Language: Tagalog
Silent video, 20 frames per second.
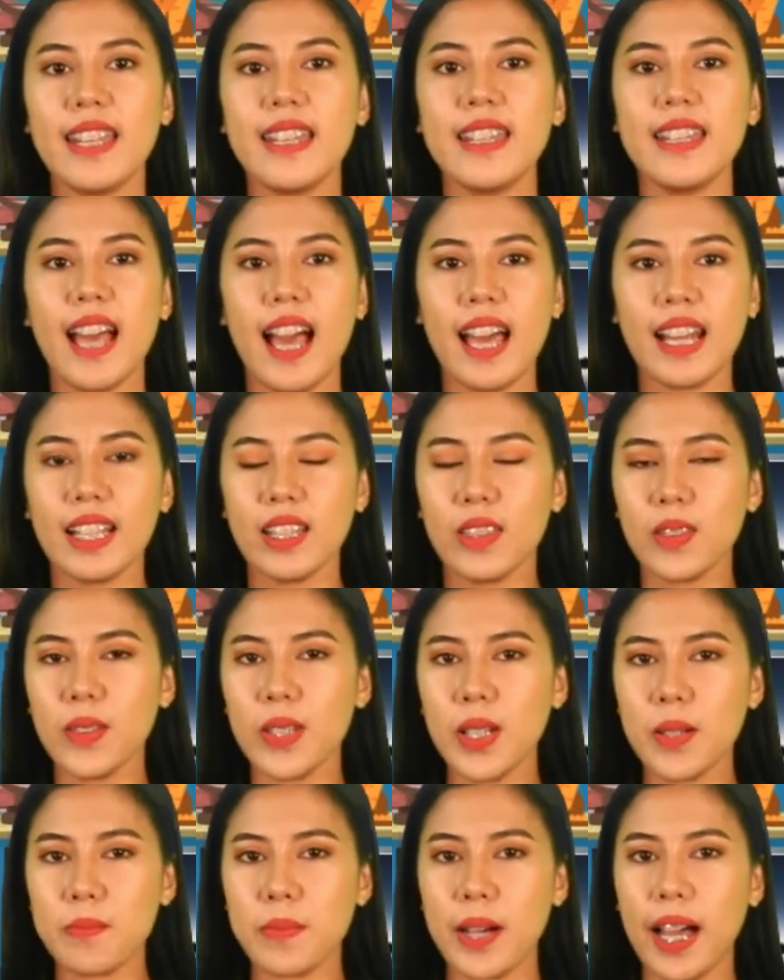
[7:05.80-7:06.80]
Narito
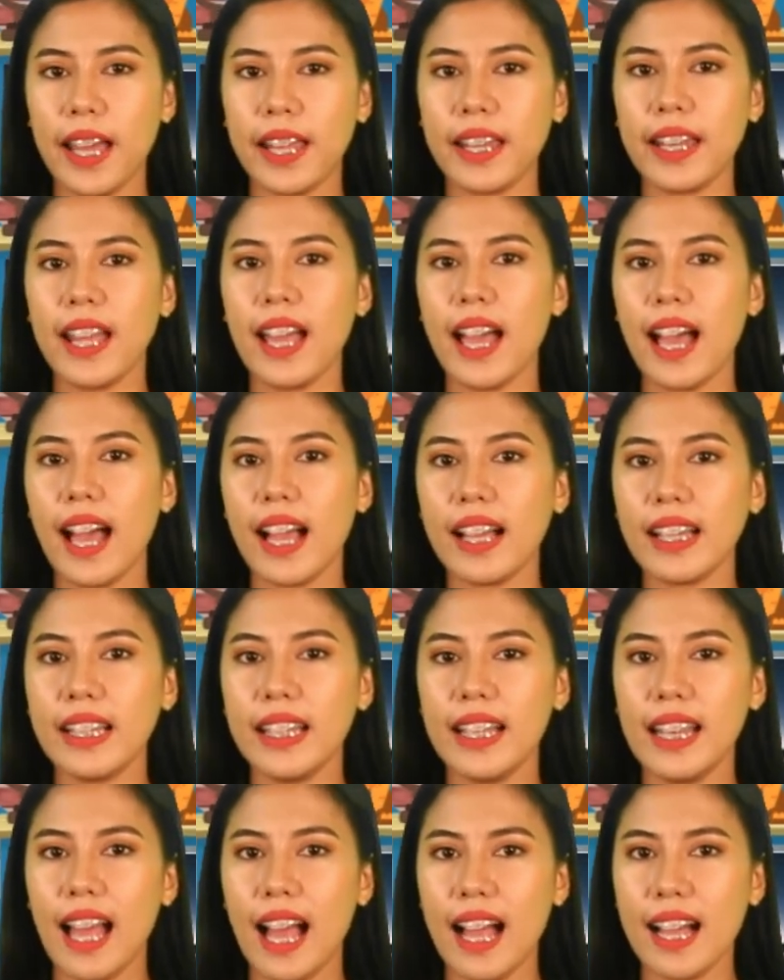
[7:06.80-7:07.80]
naman ang
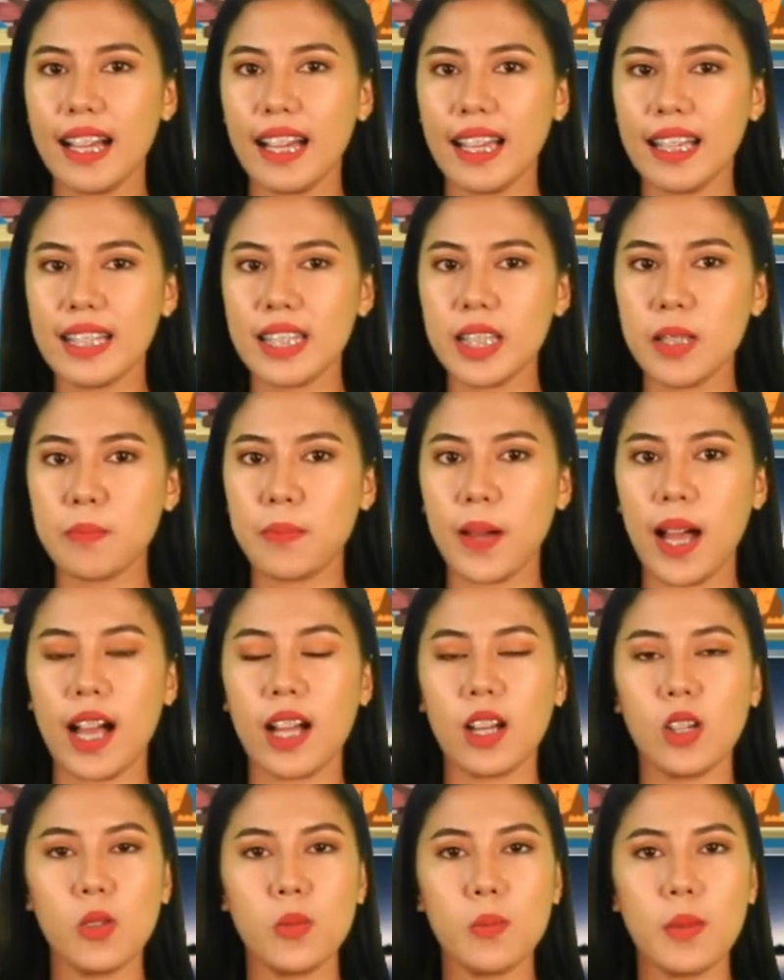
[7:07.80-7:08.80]
ilang
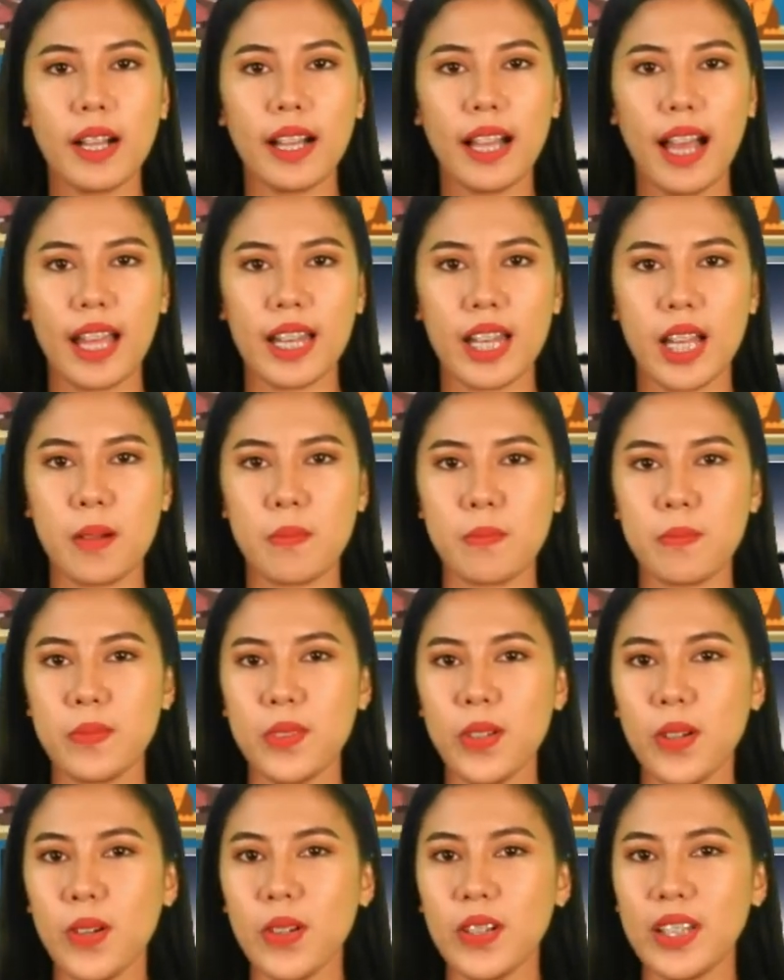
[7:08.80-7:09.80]
kaisipang lumaganap
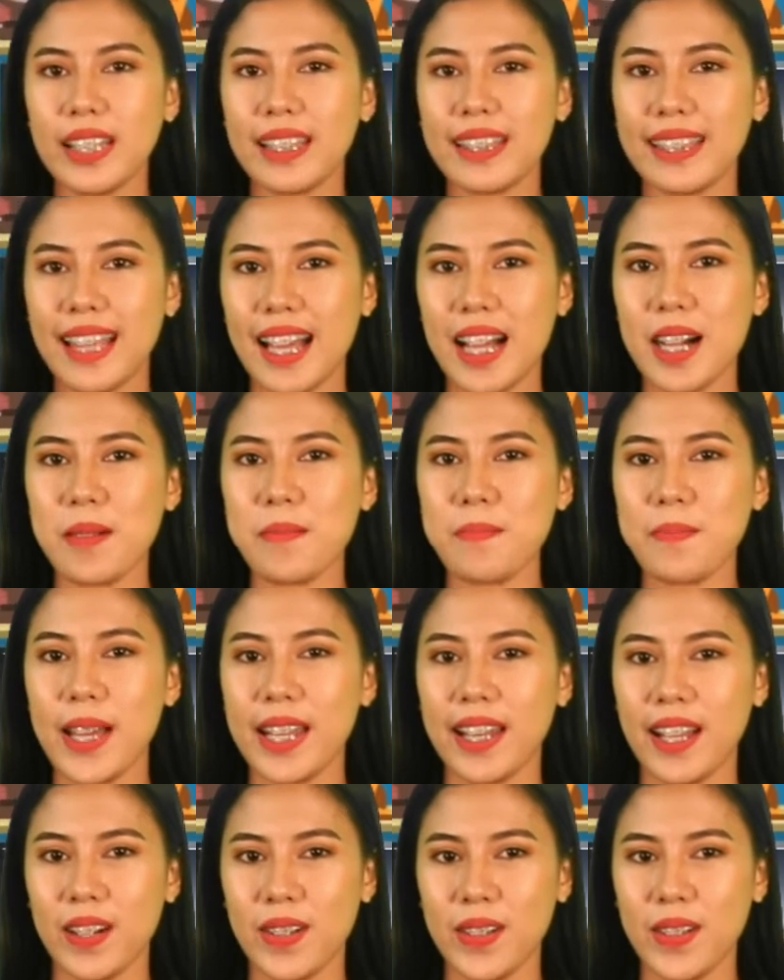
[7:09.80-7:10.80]
noong gitnang
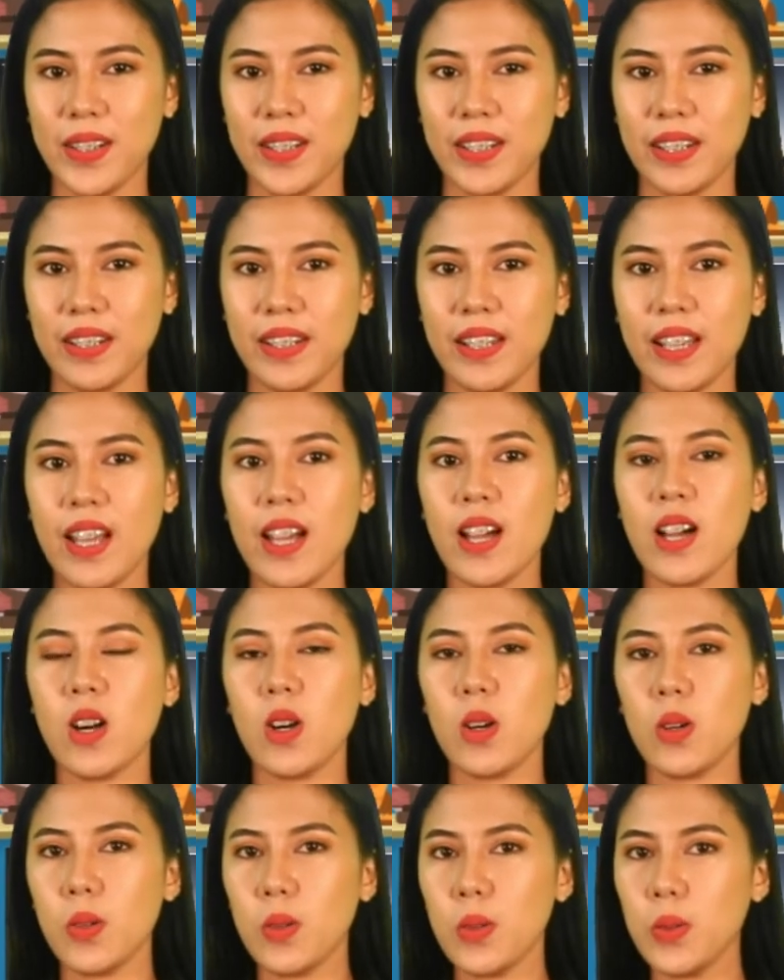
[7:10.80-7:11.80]
panahon.
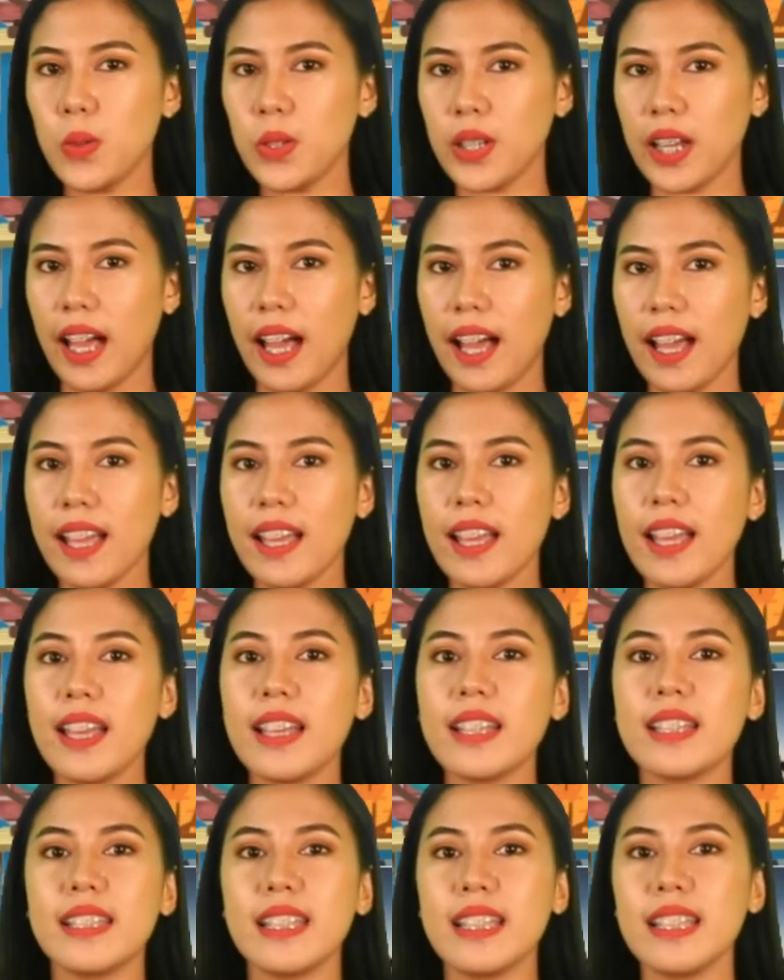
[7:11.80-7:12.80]
Una,
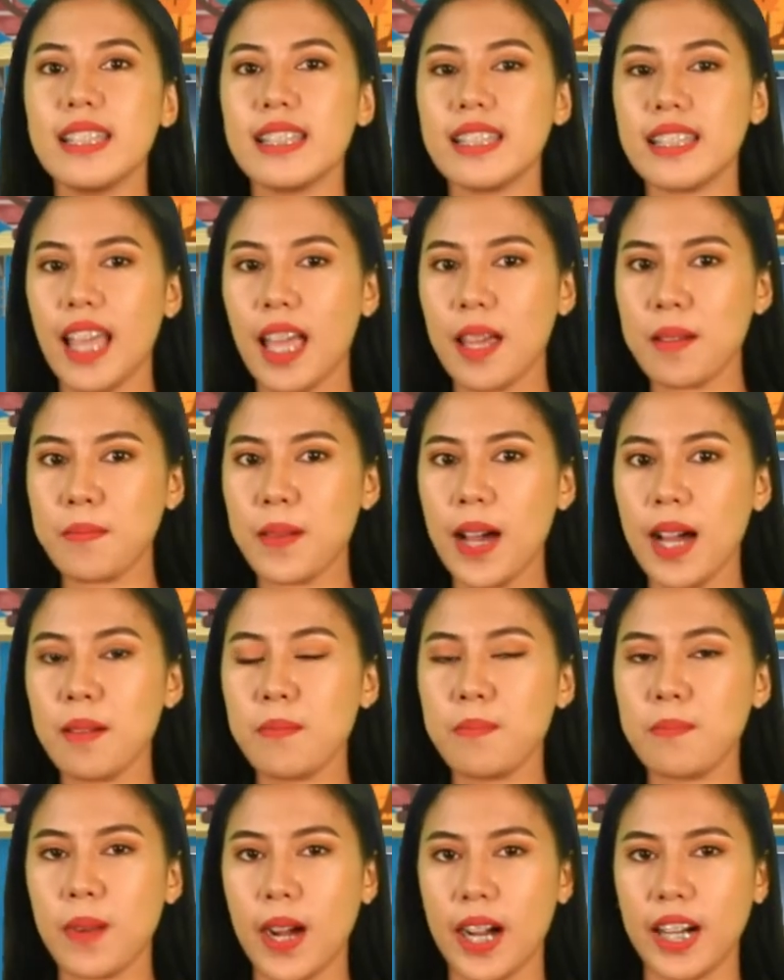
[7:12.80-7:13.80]

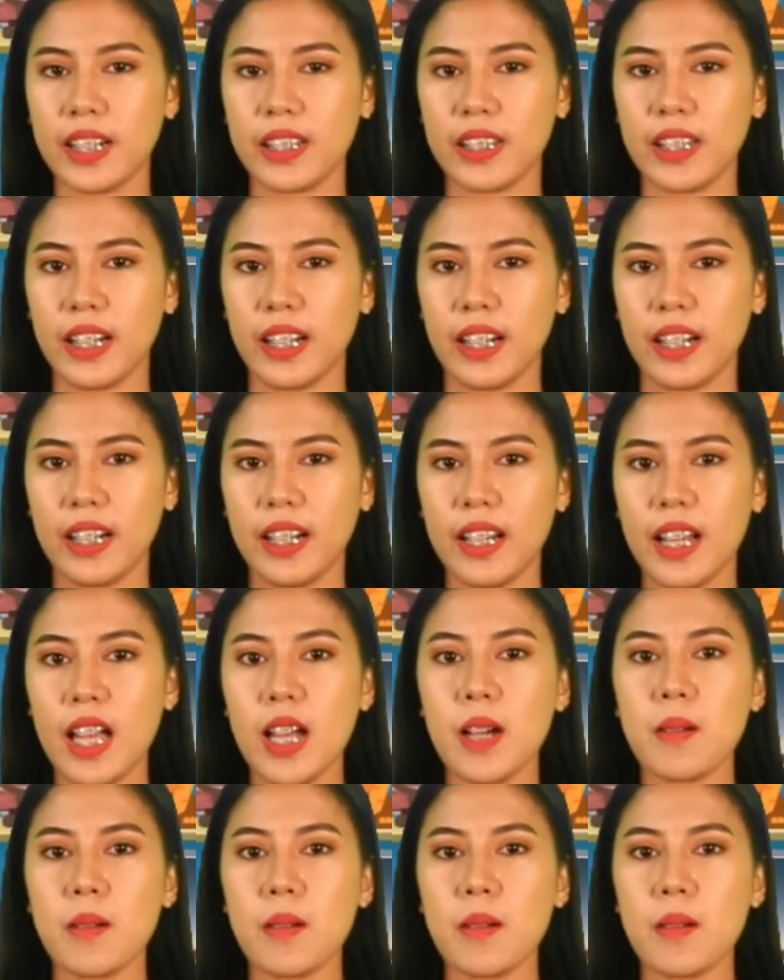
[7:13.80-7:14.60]
sistemang barter